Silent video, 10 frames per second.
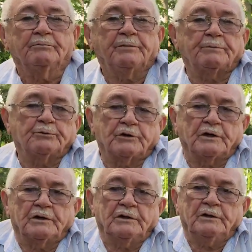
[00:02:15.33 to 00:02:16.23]
para
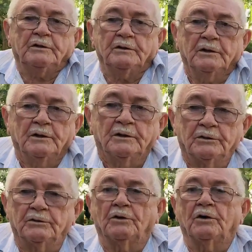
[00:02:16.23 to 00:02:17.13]
poder
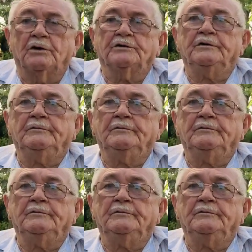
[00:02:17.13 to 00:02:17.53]
nós